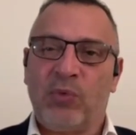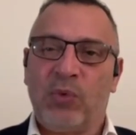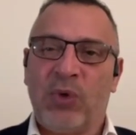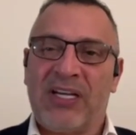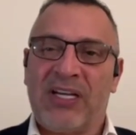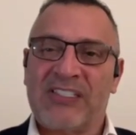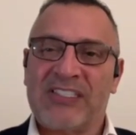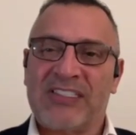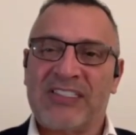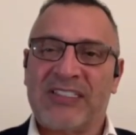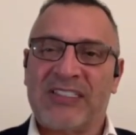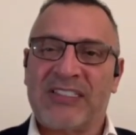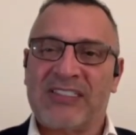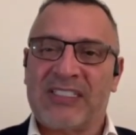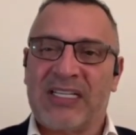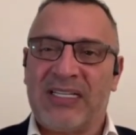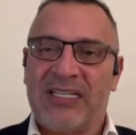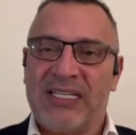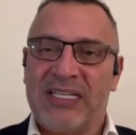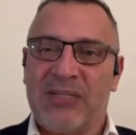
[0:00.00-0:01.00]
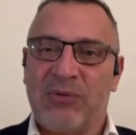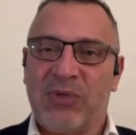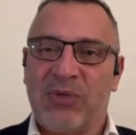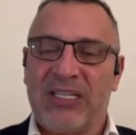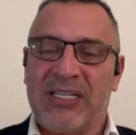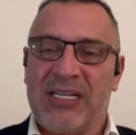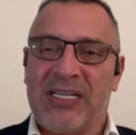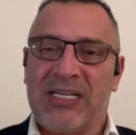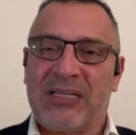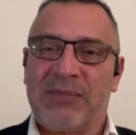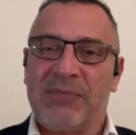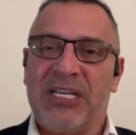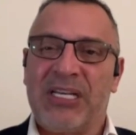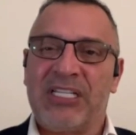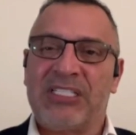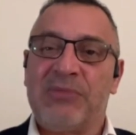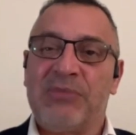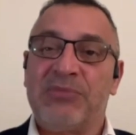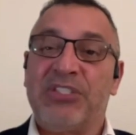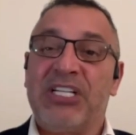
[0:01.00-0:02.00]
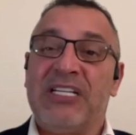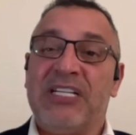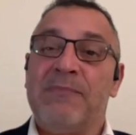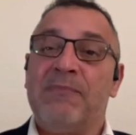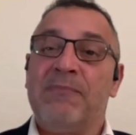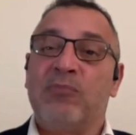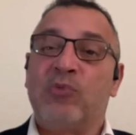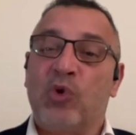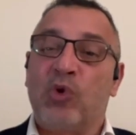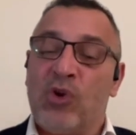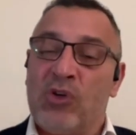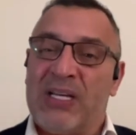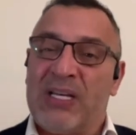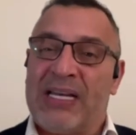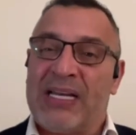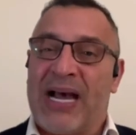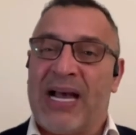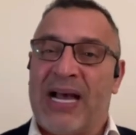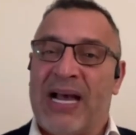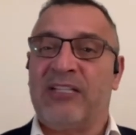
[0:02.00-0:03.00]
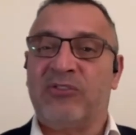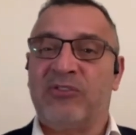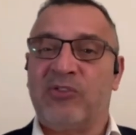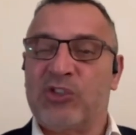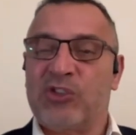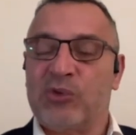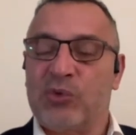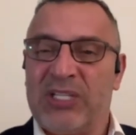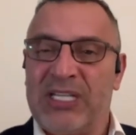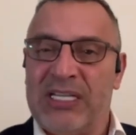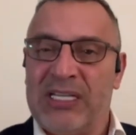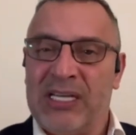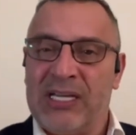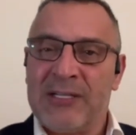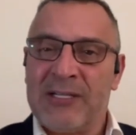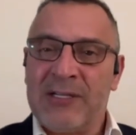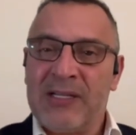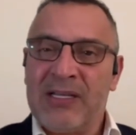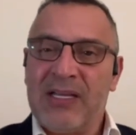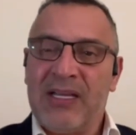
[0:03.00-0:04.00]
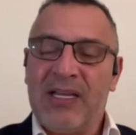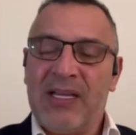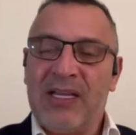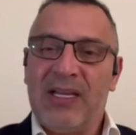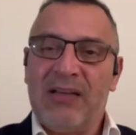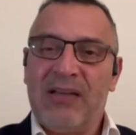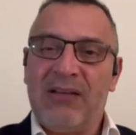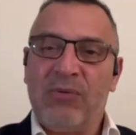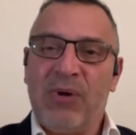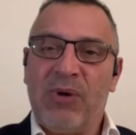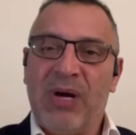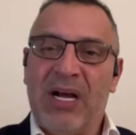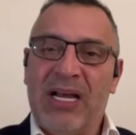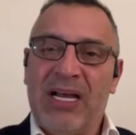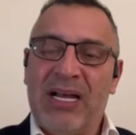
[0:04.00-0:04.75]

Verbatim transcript: واستئصاليا ولذلك ما نجمش يلم كل العائله الدستوريه و